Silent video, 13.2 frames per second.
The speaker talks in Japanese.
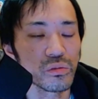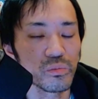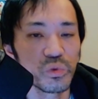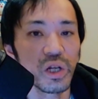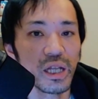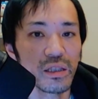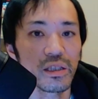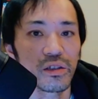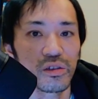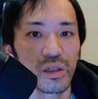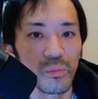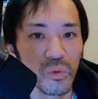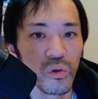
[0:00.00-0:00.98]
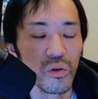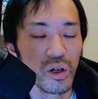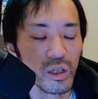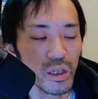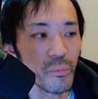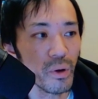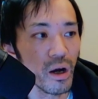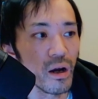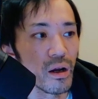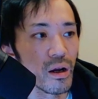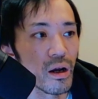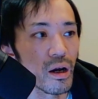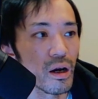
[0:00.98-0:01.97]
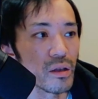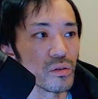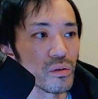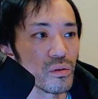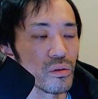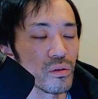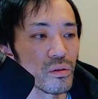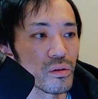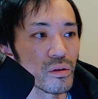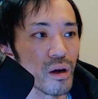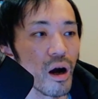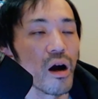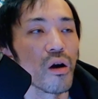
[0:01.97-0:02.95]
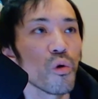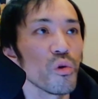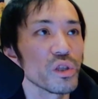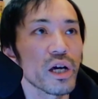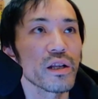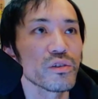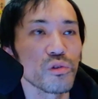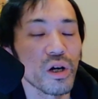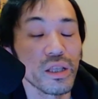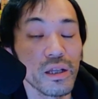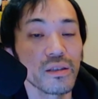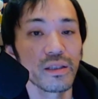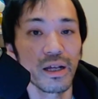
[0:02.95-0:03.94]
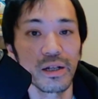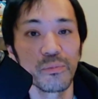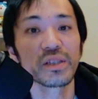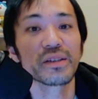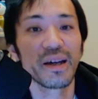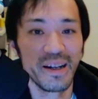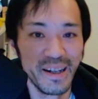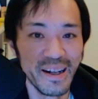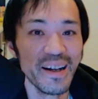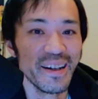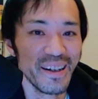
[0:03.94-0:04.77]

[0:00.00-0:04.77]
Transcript: ブランディングでもやっぱあのあこうなれるのかなってなりますから